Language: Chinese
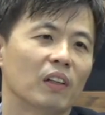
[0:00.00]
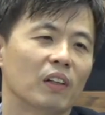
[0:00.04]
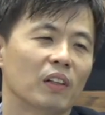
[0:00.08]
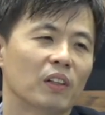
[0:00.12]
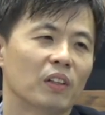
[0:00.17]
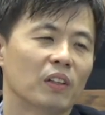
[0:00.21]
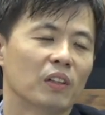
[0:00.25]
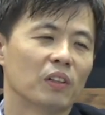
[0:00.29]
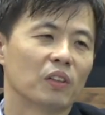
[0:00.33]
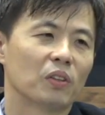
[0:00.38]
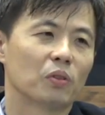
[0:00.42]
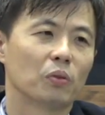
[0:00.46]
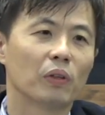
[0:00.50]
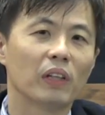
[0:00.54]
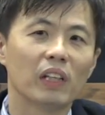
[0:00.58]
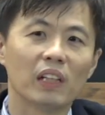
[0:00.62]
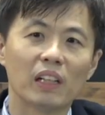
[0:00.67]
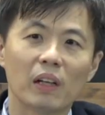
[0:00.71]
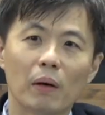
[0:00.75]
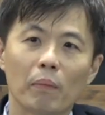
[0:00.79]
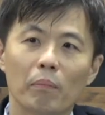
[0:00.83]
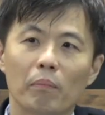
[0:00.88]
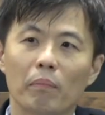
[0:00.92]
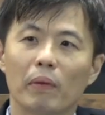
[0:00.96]
所以
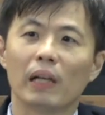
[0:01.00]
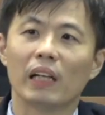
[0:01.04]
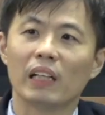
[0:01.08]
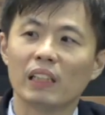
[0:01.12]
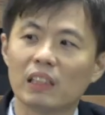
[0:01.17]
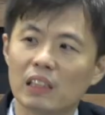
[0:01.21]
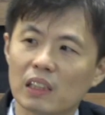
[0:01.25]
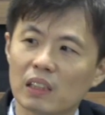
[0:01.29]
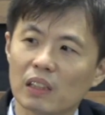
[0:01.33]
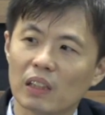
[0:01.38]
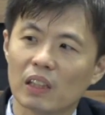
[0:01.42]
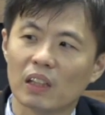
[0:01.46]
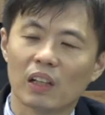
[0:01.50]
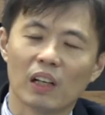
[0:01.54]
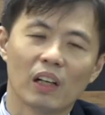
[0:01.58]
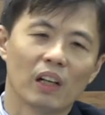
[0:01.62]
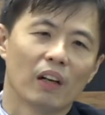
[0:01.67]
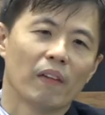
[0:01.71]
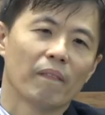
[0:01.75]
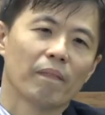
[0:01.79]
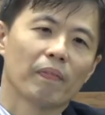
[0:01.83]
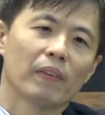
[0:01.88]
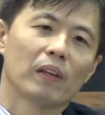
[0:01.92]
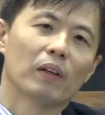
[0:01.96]
呢，每一次
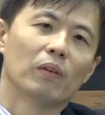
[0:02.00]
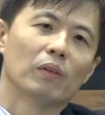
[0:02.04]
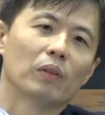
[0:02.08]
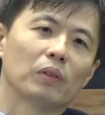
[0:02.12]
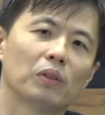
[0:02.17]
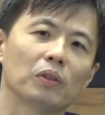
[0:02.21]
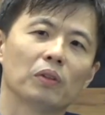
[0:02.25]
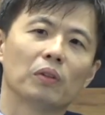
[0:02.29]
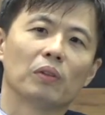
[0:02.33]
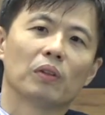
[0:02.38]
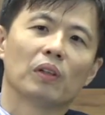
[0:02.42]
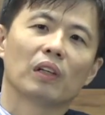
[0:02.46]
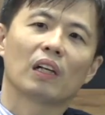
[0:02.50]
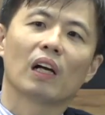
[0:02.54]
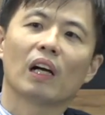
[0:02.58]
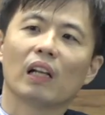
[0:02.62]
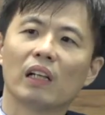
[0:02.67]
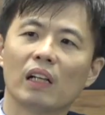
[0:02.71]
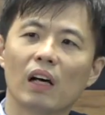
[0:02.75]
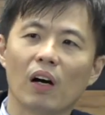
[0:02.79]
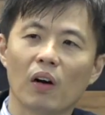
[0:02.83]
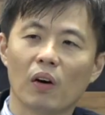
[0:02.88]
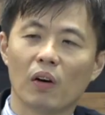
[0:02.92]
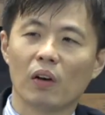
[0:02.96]
我就看
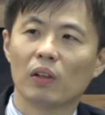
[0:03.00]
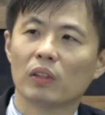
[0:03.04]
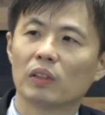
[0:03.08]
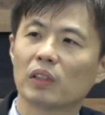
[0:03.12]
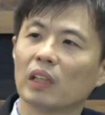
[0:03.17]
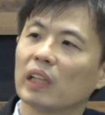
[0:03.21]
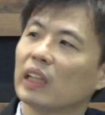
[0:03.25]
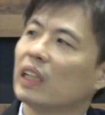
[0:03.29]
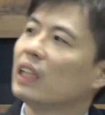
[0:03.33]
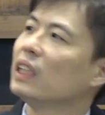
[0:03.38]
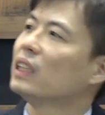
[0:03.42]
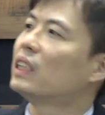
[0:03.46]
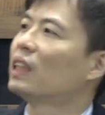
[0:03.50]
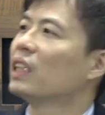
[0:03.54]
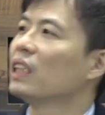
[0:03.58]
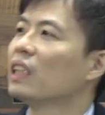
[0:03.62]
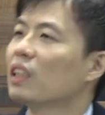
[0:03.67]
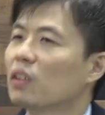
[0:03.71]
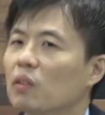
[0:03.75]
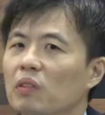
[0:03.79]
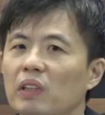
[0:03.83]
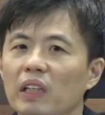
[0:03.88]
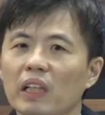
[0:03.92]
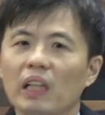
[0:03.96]
到这疫情的
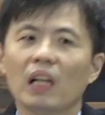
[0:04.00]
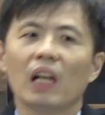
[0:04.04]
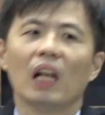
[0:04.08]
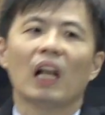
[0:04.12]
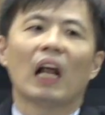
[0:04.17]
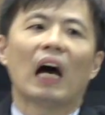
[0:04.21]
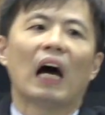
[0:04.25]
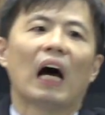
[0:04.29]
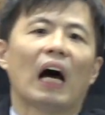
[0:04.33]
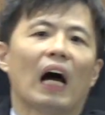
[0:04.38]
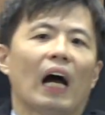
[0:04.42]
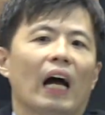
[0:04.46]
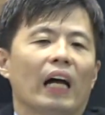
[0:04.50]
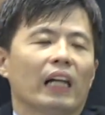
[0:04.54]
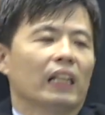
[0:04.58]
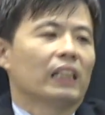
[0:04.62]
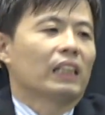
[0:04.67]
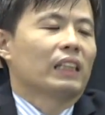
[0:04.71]
东西一来，